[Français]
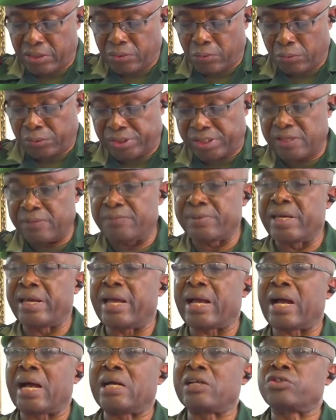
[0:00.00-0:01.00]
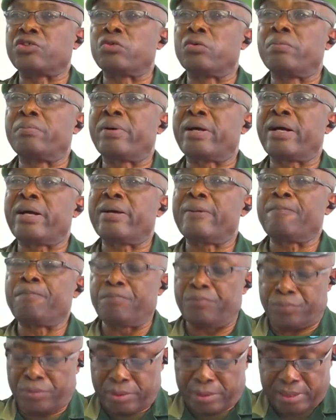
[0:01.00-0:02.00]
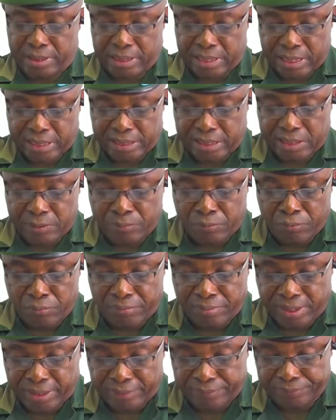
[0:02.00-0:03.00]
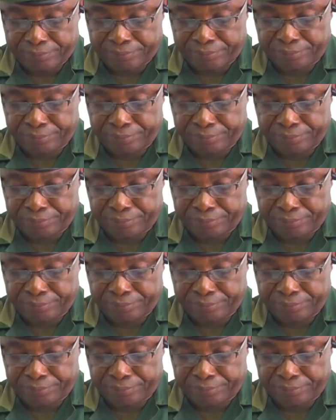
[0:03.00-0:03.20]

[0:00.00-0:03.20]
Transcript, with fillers: aussi bien à Jumba qu'à Kibumba.